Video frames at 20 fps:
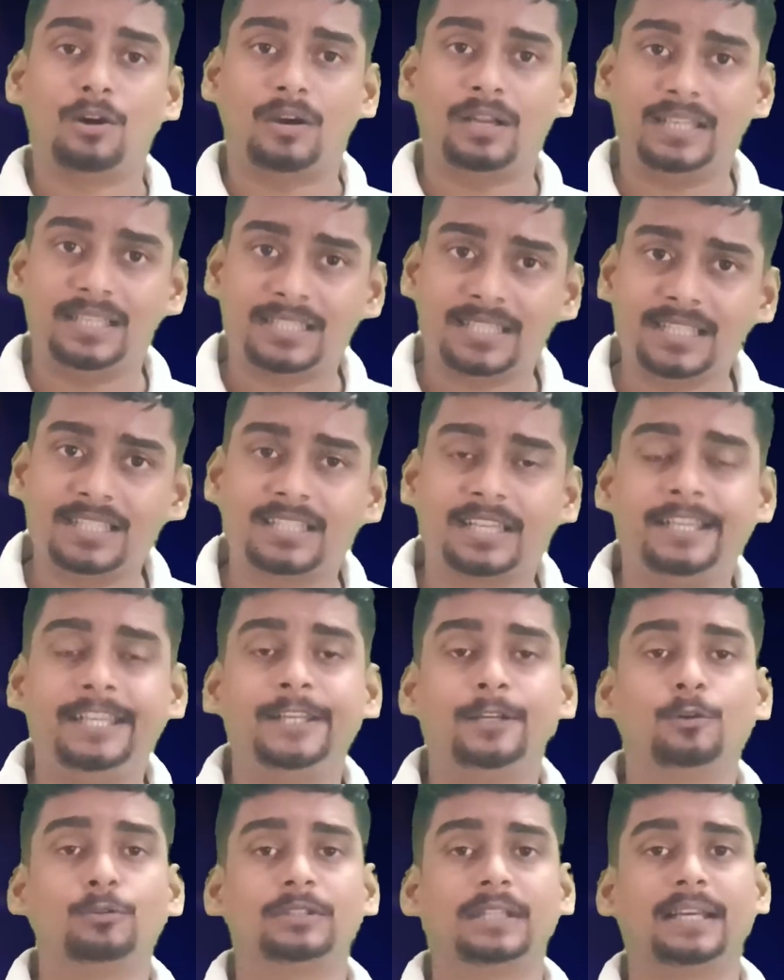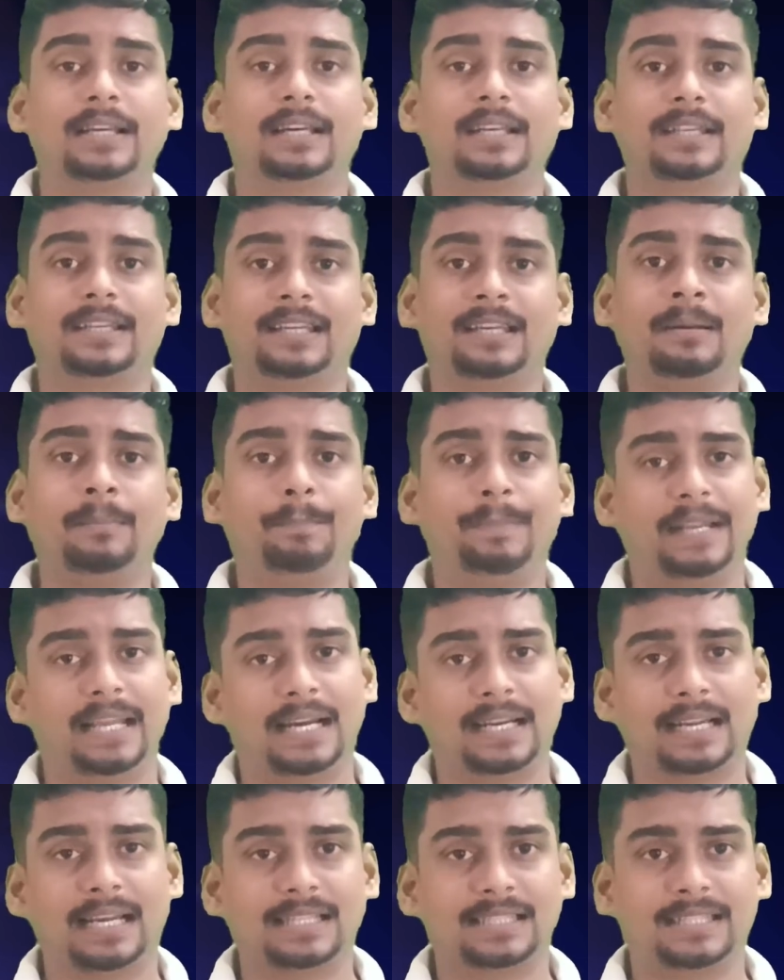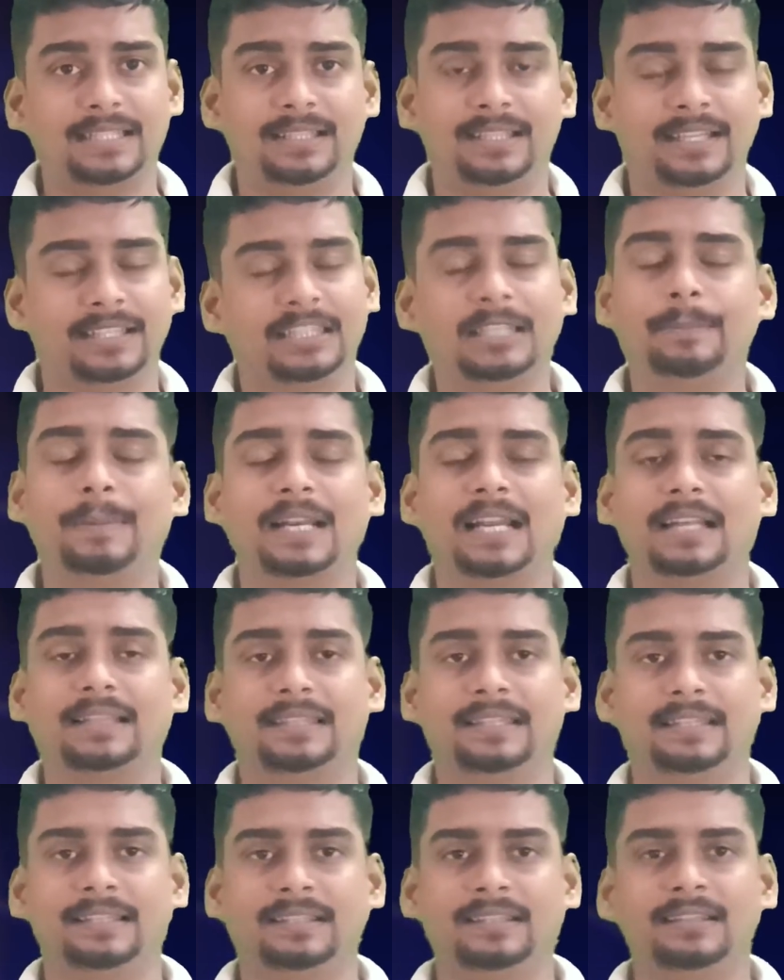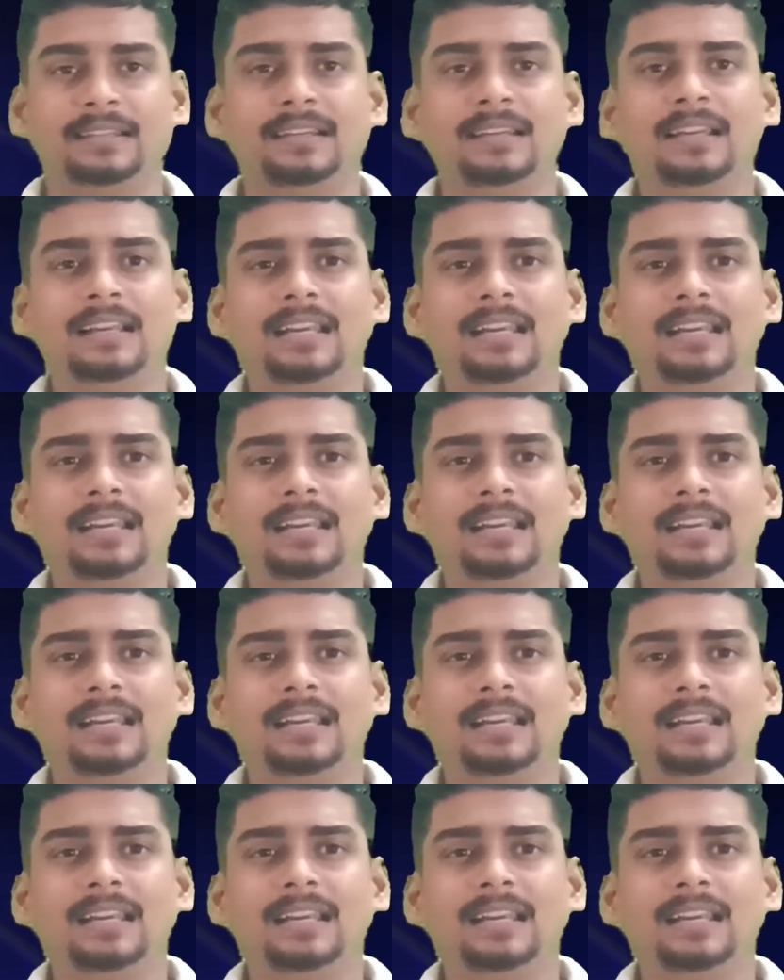और इसी जर्नी को तय करके हम प्रयागराज की धरती पर आते हैं